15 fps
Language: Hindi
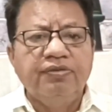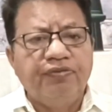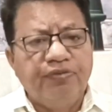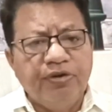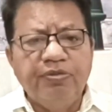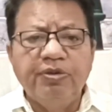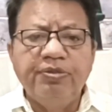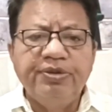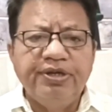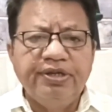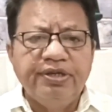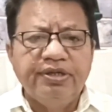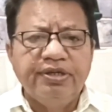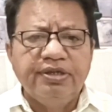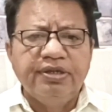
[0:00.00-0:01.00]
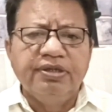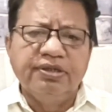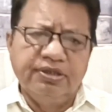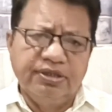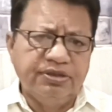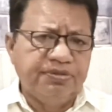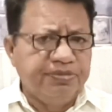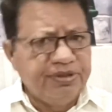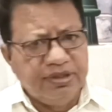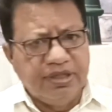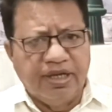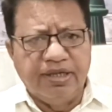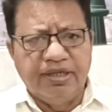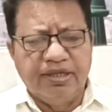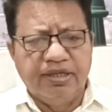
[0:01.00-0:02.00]
फिल्मों में गीत भी
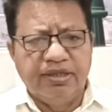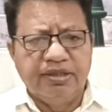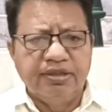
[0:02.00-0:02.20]
गाए हैं